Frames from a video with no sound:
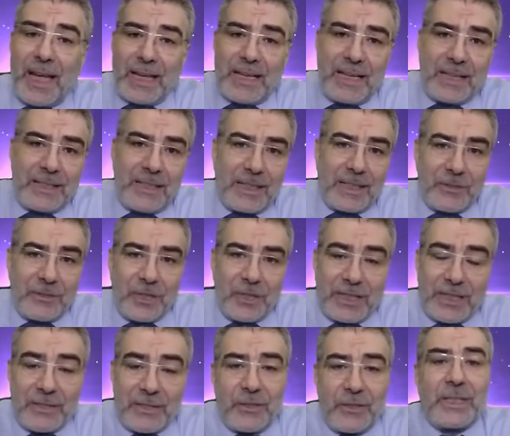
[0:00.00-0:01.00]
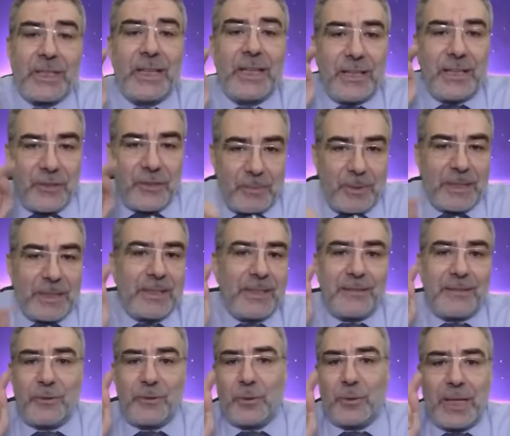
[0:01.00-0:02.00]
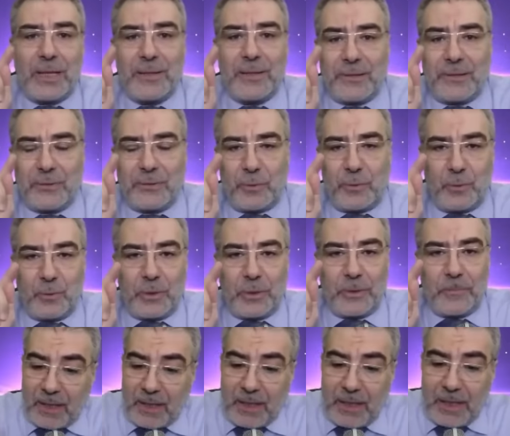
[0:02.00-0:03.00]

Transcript: أعلى درجات الجنة يجب أن تسلك هذا السلوك